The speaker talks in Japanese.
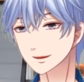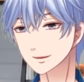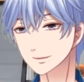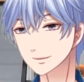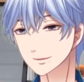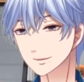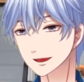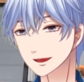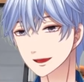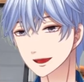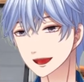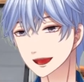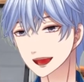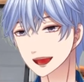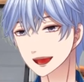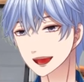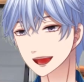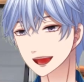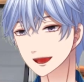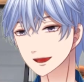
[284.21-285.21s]
おー、
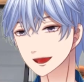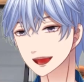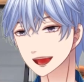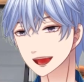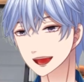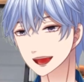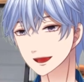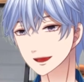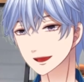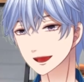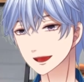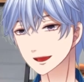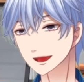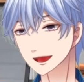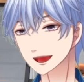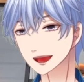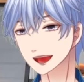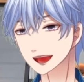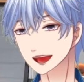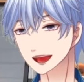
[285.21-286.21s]
ちょっと待って、も
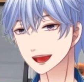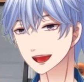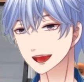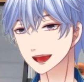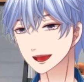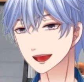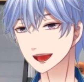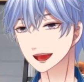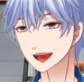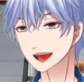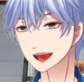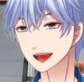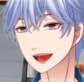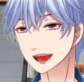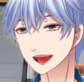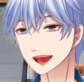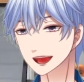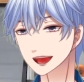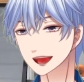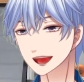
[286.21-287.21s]
う。
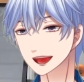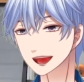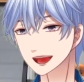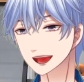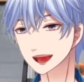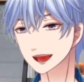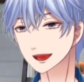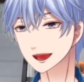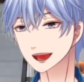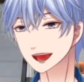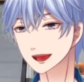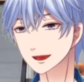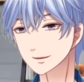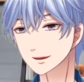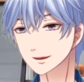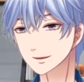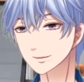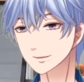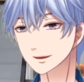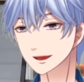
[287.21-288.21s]
あー、でね、これ、
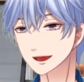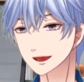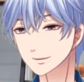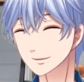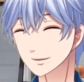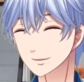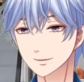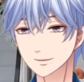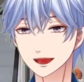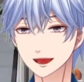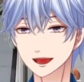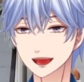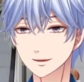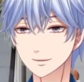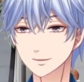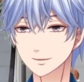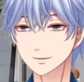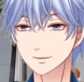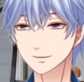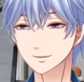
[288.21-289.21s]
後ろのトラジャ、
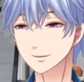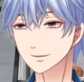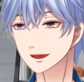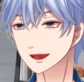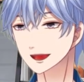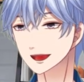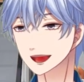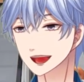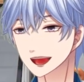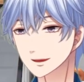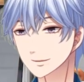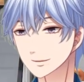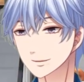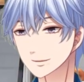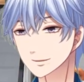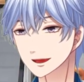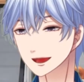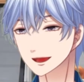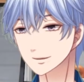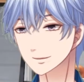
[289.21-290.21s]
見ましたか？
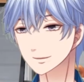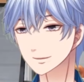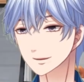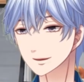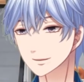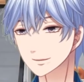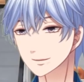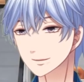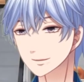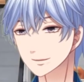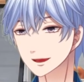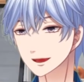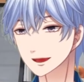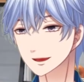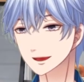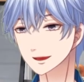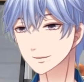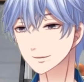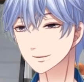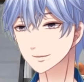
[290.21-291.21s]
スッとね、
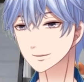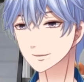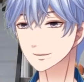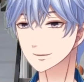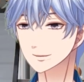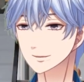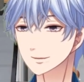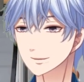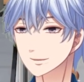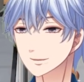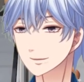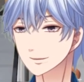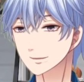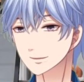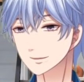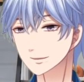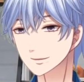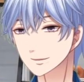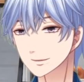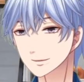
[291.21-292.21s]
まあ、ポイントみたいな。
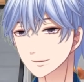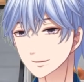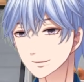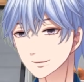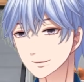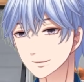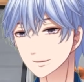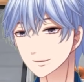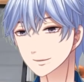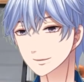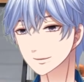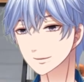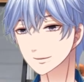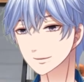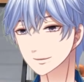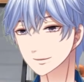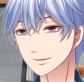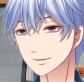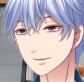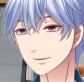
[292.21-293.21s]
いやロックダンス一つ
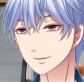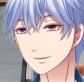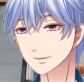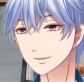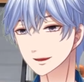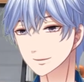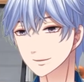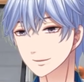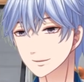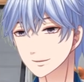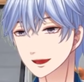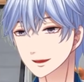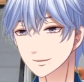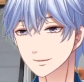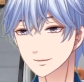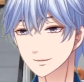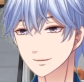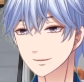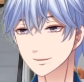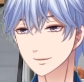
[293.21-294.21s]
の振り付けみたいなも
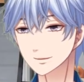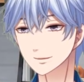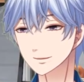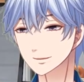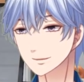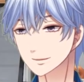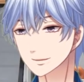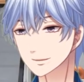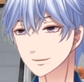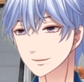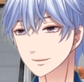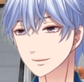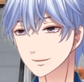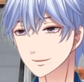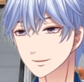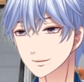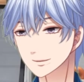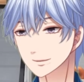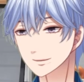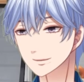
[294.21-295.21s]
ので、ポイントってあるんですけ
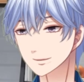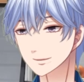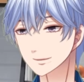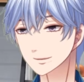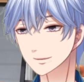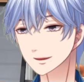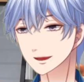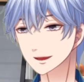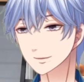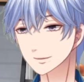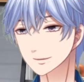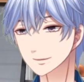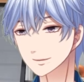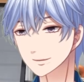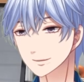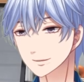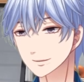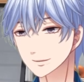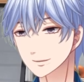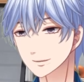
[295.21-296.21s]
ど、みたい
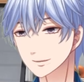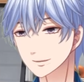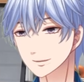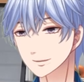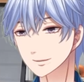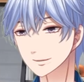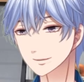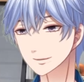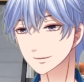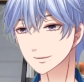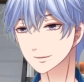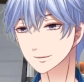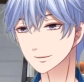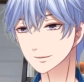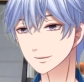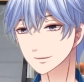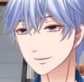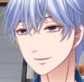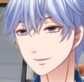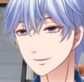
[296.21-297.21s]
な振り付けを
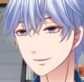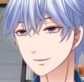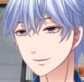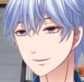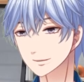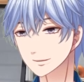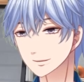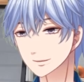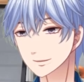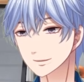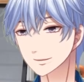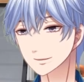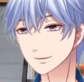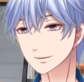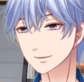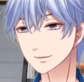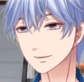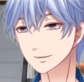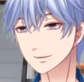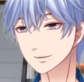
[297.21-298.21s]
ちょっとやってるんですけ
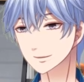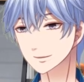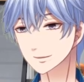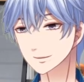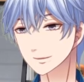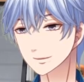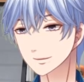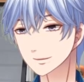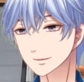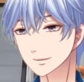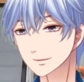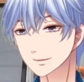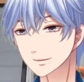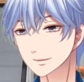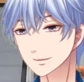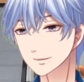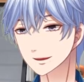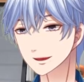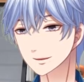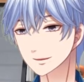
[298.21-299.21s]
ど、ガン揃いです
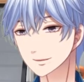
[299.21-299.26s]
ね。